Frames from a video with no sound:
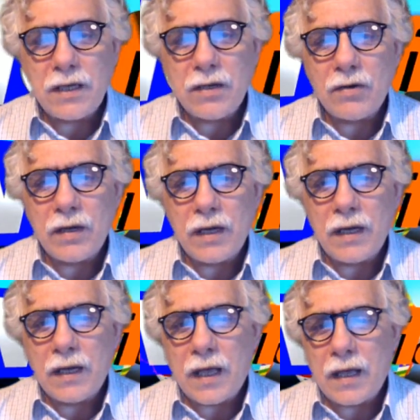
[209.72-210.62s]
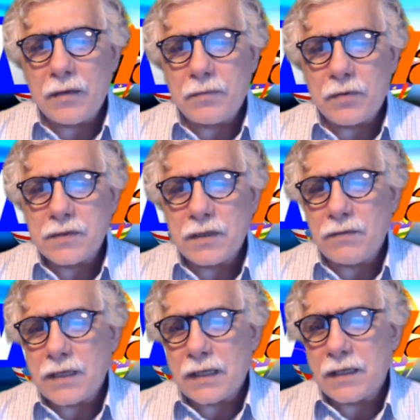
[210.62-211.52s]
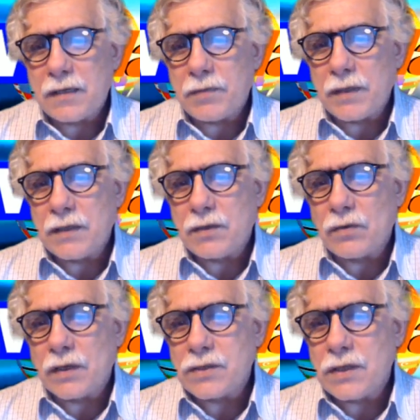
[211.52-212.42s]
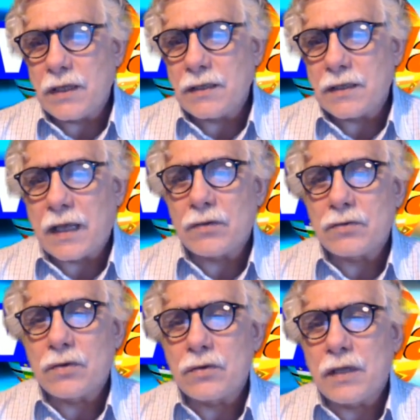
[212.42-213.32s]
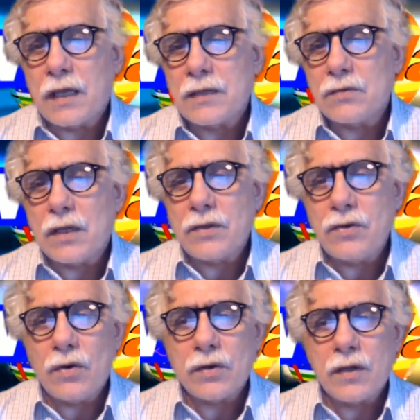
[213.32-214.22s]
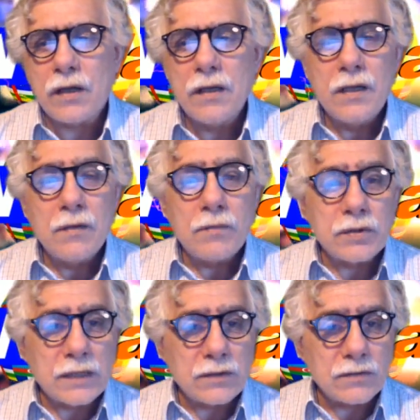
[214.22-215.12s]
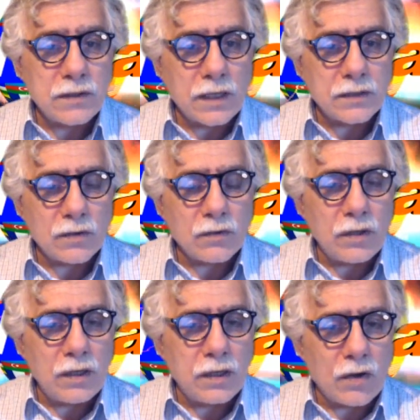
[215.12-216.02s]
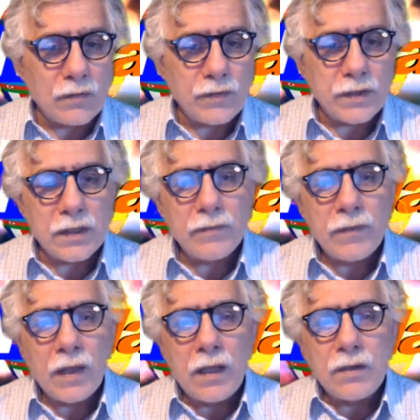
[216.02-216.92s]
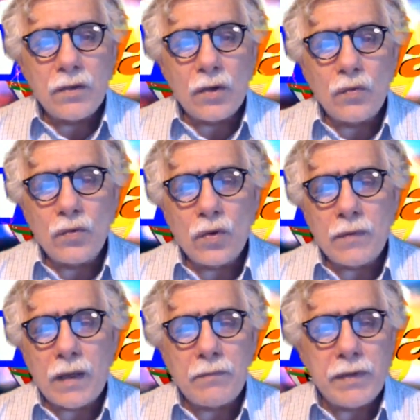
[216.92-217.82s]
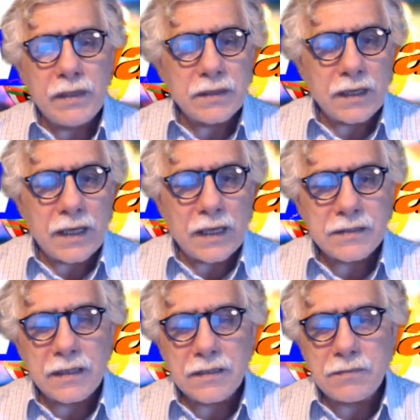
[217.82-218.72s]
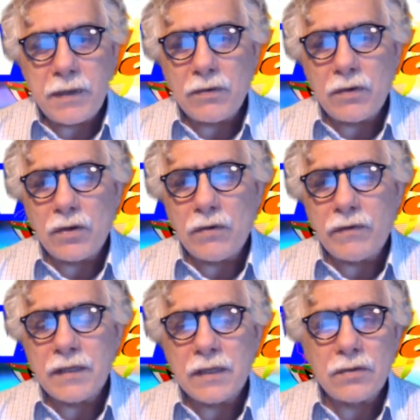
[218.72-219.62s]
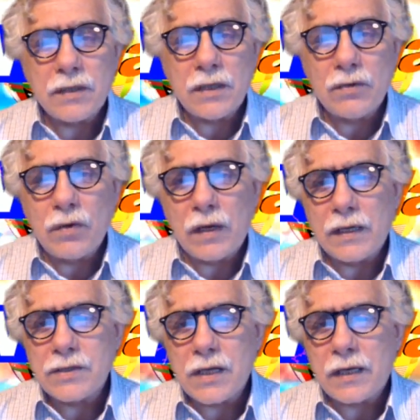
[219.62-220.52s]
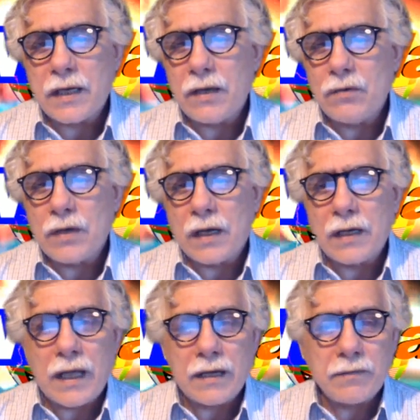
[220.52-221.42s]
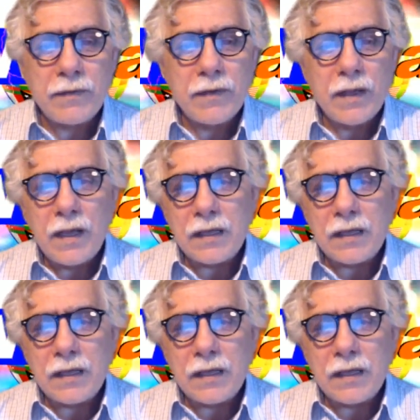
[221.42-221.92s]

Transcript: Cirio e la eh, positività dell'imprenditore cilentano tornato da New York portandosi dietro il Covid non uno ma ben tre casi che spingono il governatore De Luca a lanciare un allarme.